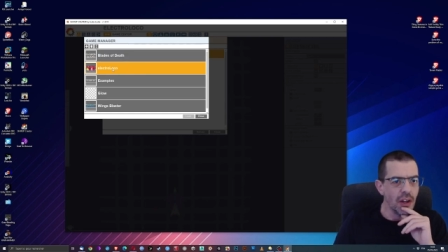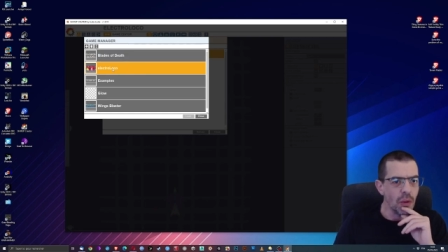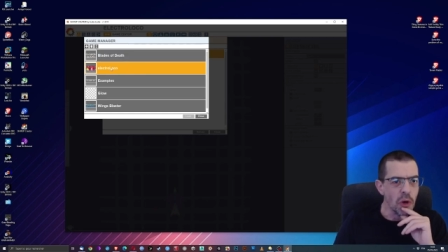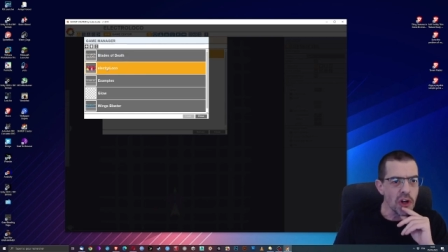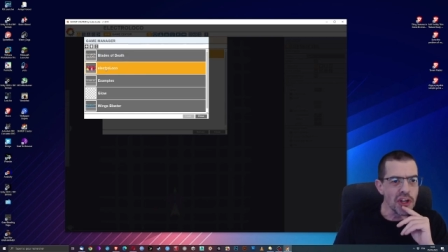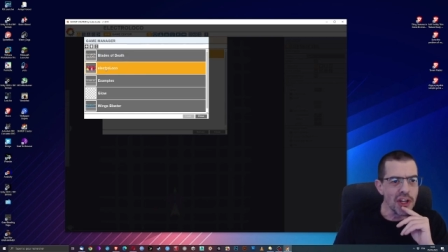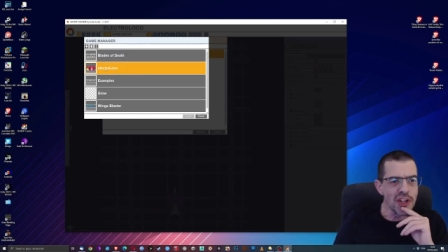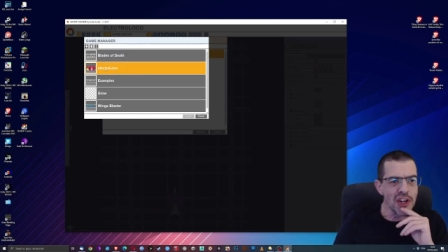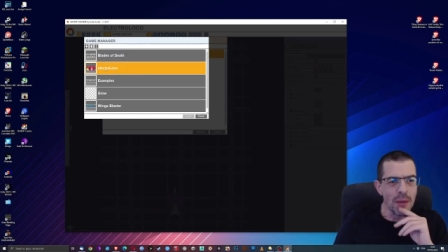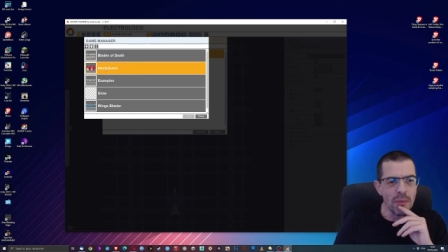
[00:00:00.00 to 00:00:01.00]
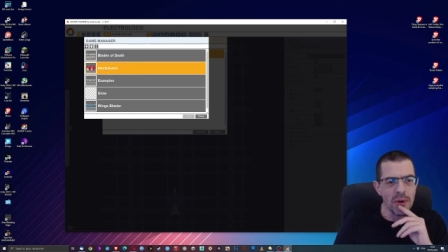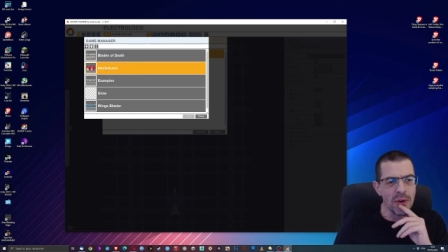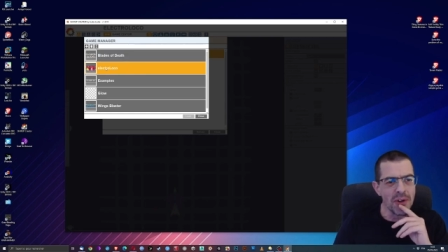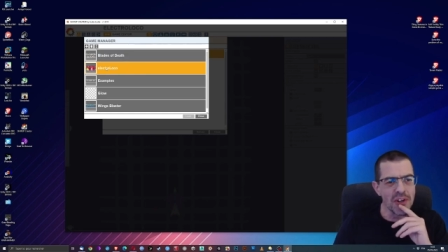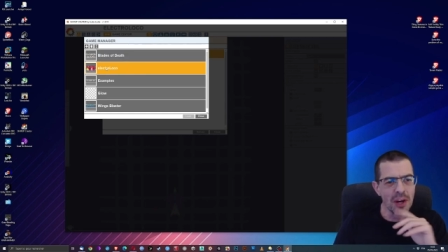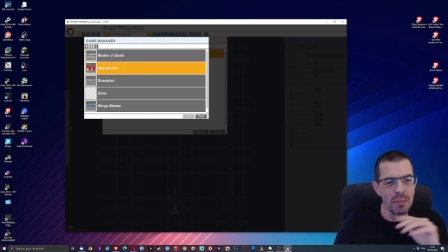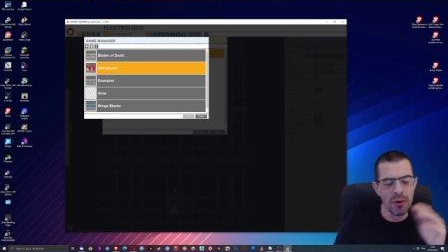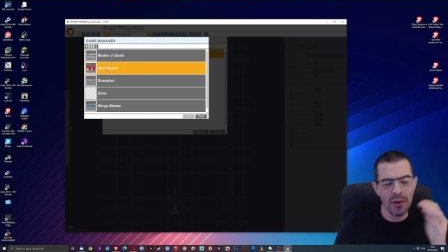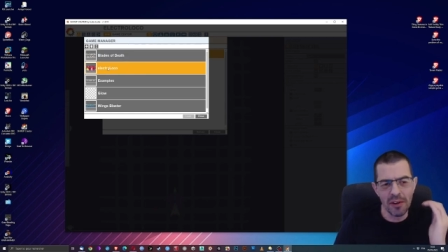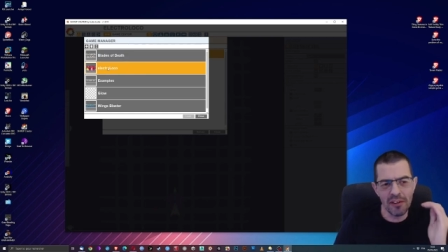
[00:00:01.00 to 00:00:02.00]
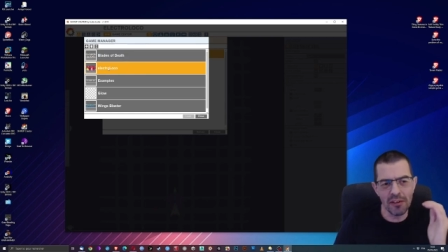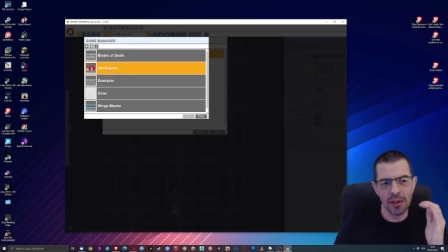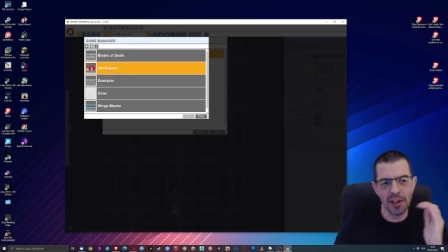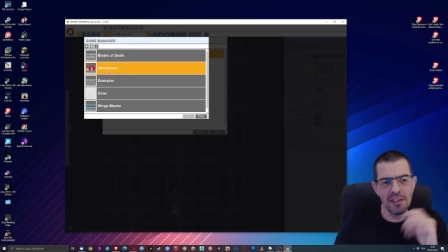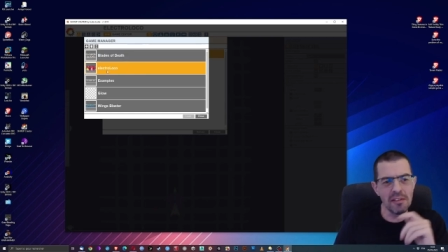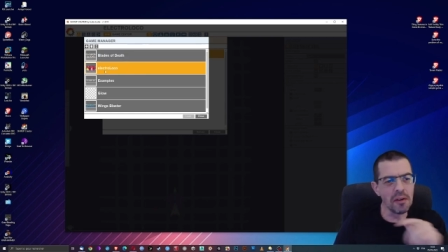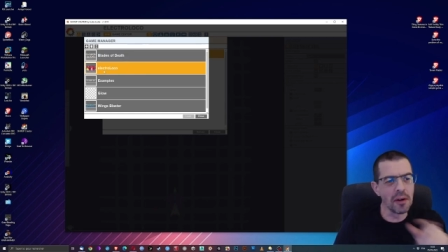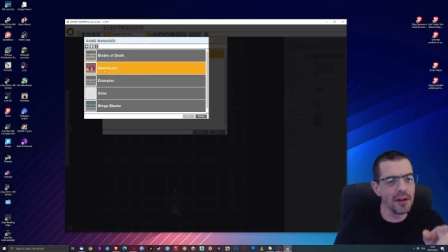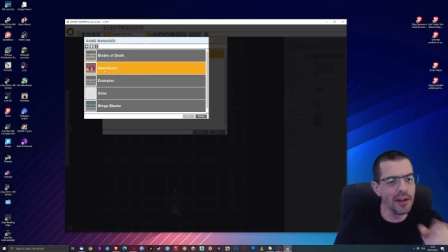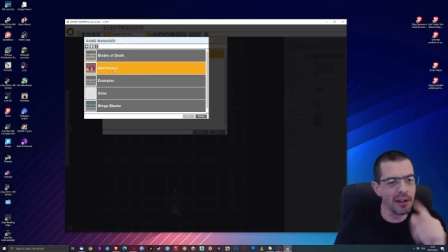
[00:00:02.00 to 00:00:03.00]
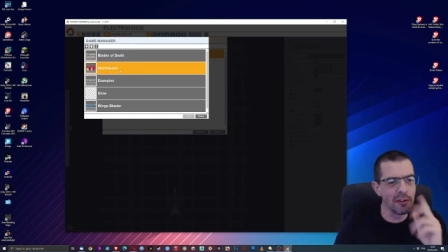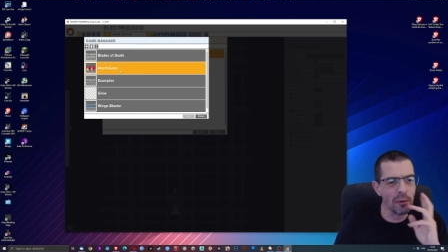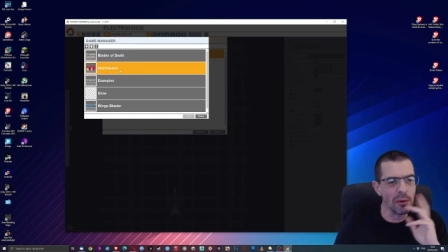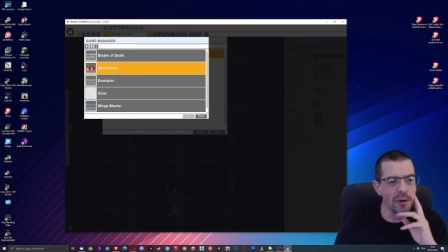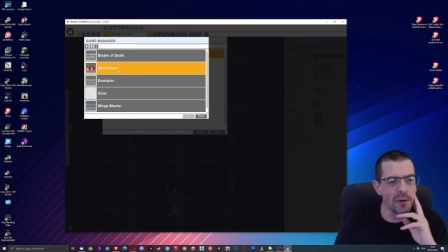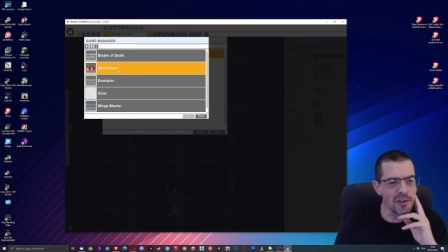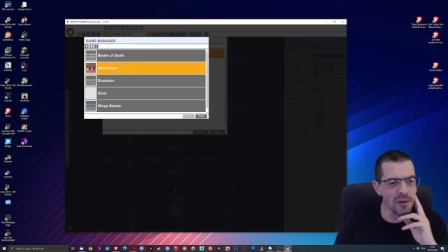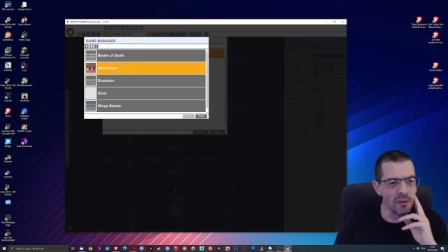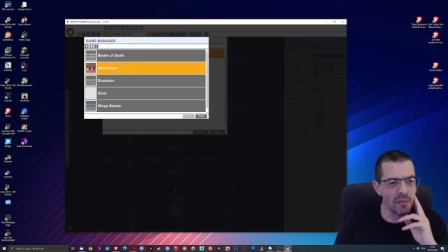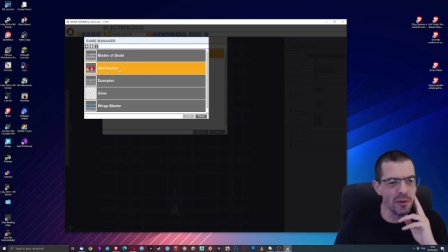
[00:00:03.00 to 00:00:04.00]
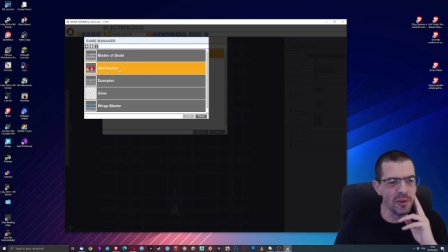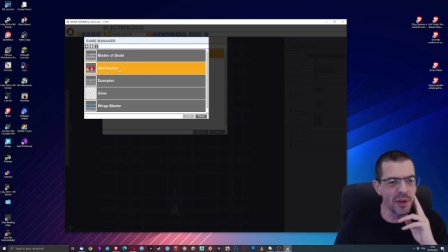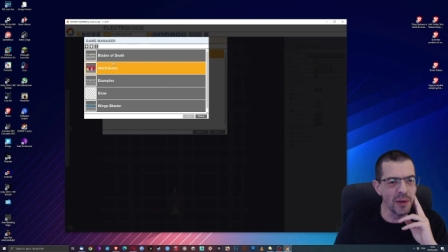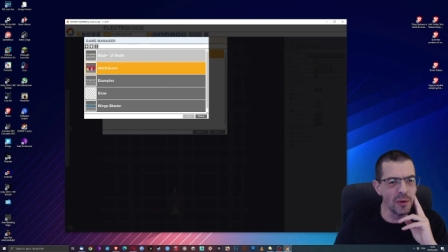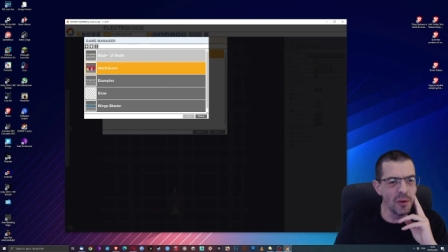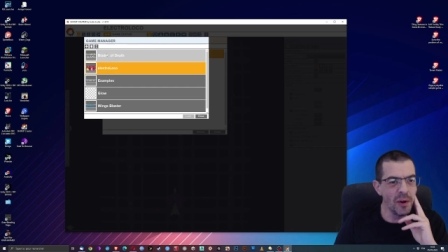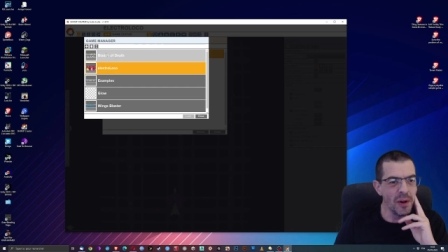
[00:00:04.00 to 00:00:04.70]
Moi, j'ai un peu, un peu euh, stocké sur euh, Electroloco. Je le trouve plutôt rigolo.